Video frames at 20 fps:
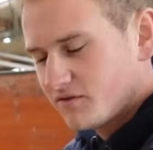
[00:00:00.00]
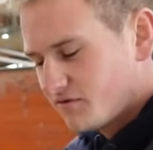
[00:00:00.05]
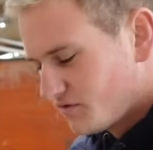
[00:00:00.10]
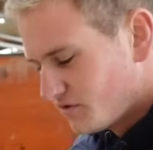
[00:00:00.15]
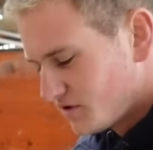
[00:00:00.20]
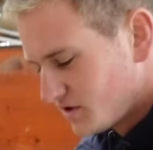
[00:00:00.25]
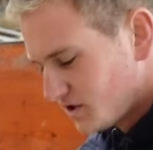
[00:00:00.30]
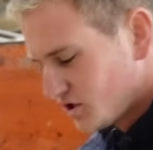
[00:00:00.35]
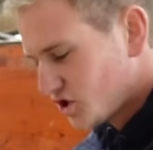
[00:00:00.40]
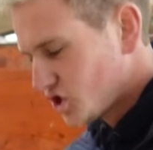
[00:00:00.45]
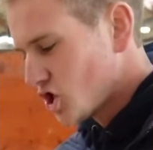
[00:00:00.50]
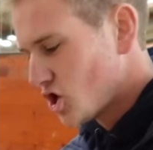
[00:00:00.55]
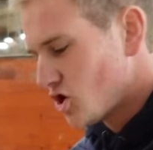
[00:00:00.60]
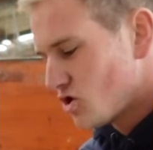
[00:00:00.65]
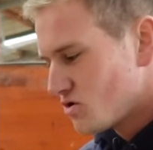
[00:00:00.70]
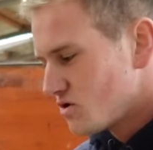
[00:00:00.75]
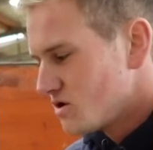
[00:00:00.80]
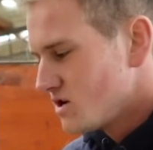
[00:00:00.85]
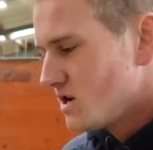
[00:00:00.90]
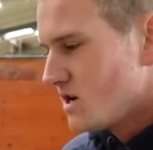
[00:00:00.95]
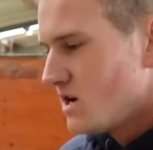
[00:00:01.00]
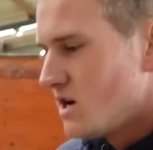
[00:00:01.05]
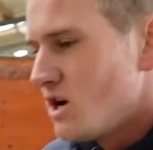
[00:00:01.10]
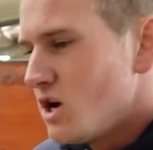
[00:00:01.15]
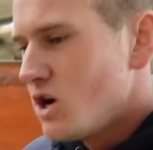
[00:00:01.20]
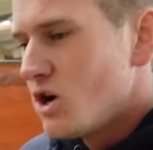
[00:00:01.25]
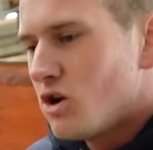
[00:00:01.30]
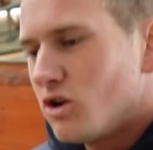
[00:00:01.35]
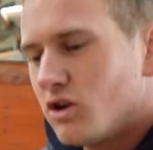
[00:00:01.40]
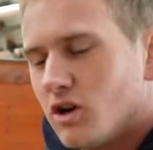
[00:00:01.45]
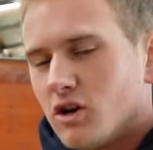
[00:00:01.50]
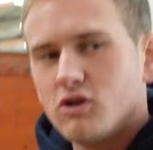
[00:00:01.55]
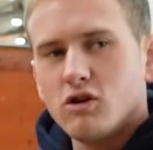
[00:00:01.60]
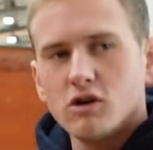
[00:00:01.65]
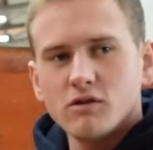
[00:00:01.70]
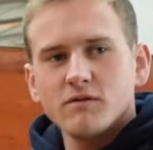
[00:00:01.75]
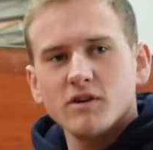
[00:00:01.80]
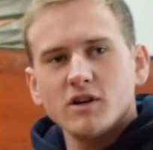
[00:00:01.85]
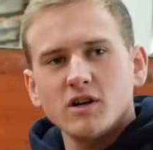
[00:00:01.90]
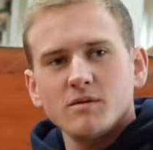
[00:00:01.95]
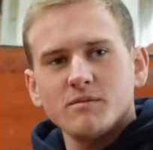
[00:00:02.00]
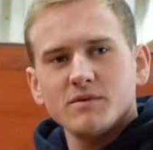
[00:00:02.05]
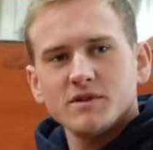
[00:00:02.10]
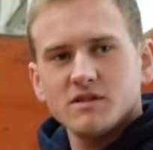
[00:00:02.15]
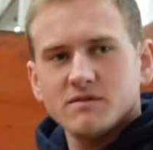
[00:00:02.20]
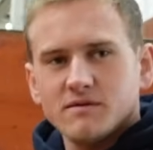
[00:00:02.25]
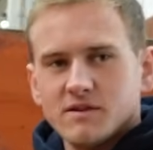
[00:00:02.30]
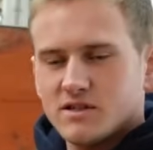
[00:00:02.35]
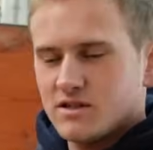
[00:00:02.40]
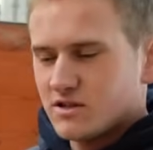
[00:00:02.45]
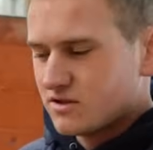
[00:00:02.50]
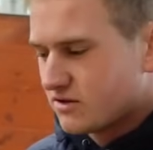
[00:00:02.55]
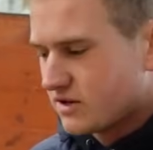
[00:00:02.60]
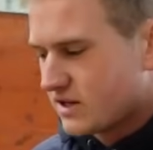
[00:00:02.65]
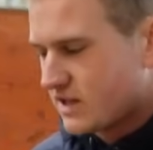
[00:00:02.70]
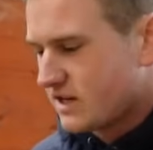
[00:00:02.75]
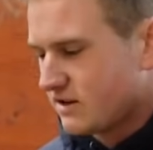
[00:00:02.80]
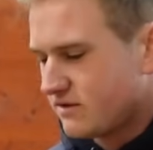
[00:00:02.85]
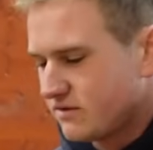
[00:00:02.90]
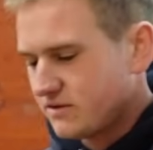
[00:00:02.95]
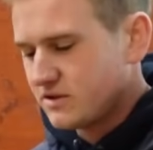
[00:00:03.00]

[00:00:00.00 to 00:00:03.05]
für die Show. Und dann gucken wir noch ein bisschen, was hier so geht. Wir